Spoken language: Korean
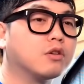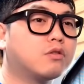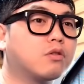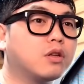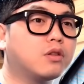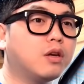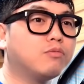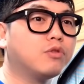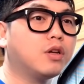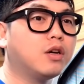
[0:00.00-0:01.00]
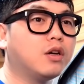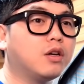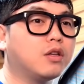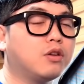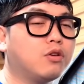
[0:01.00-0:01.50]
그렇기
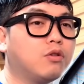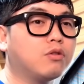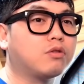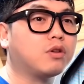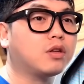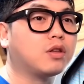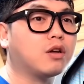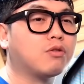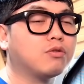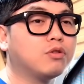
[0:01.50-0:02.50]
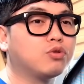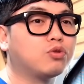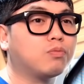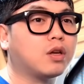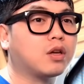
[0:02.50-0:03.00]
때문에 이런 것들에 대해서는
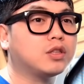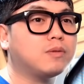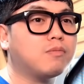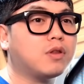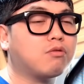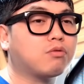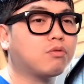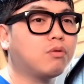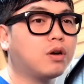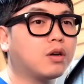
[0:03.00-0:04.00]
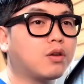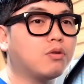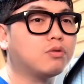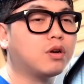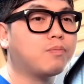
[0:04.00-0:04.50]
좀 되게 심사숙고하게
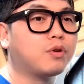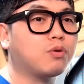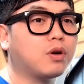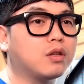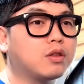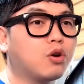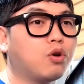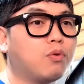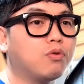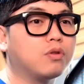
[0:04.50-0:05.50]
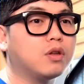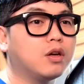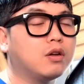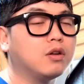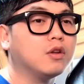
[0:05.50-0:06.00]
결정할 필요가 있다고
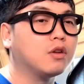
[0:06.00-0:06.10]
보는데